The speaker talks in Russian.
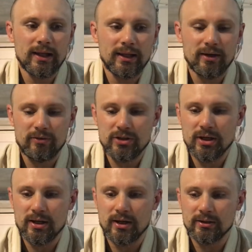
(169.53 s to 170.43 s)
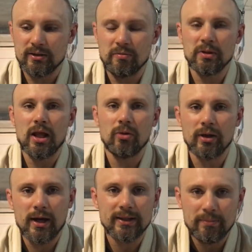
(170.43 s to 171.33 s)
таких вещей, как
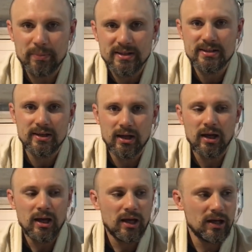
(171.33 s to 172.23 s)
травматология, ортопедия